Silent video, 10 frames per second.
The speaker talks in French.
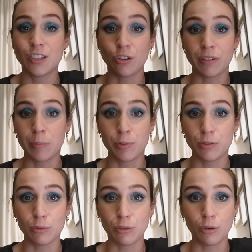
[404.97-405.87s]
et je ferai pas
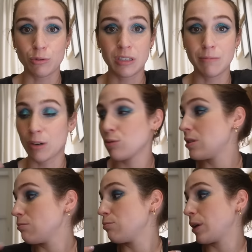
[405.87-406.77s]
donc de routine. Ma
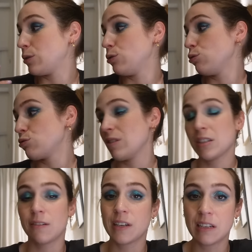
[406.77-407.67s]
routine de dodo souvent
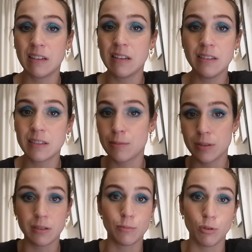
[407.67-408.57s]
c'est avec Lily, tu sais,
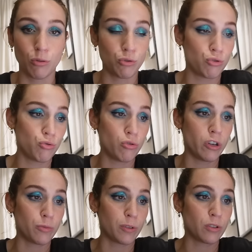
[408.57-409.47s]
parce que bon, on joue,
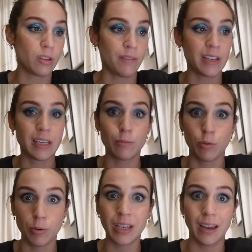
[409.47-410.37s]
euh, je passe du temps avec elle pour
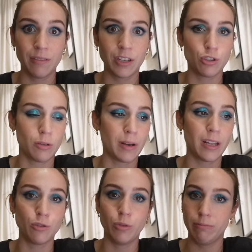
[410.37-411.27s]
pas qu'elle réveille justement
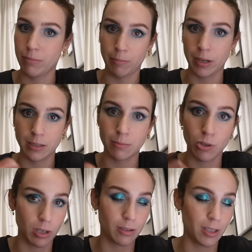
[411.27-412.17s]
la nuit. Même principe
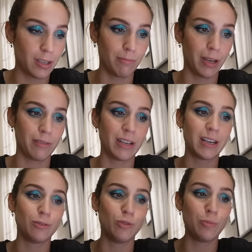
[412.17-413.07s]
que le thé qui me réveille
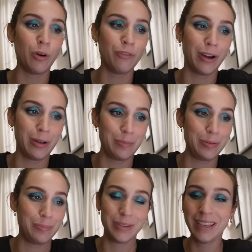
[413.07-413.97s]
la nuit pour
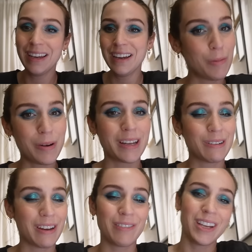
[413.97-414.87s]
pipi. Pour pas qu'elle
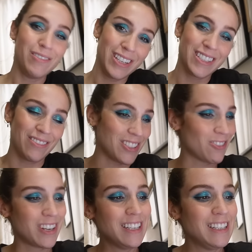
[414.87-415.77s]
me réveille, ben j'ai fait
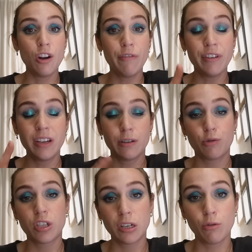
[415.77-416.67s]
jouer. Lever et
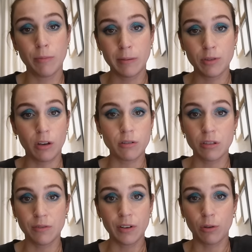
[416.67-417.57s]
coucher aux mêmes heures, ça,
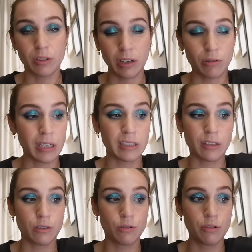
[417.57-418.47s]
ça fait longtemps qu'on
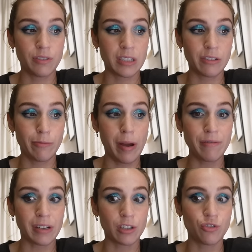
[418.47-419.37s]
entend ça, effectivement.
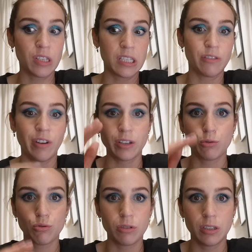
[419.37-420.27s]
Fait que là, je vais essayer de faire
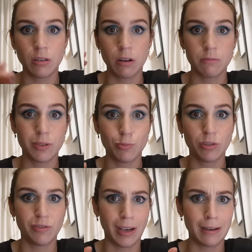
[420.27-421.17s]
toujours des heures un petit peu
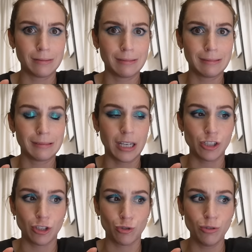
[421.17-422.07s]
différentes à
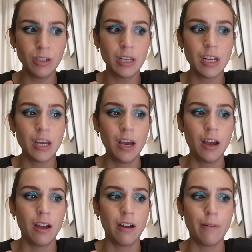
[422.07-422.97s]
chaque jour.
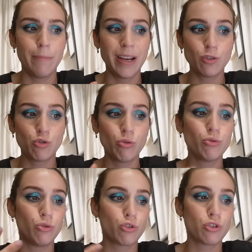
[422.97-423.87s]
Euh, bain chaud ou
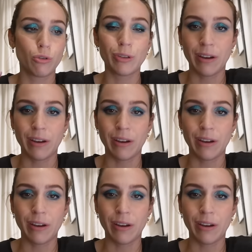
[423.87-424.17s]
douche chaude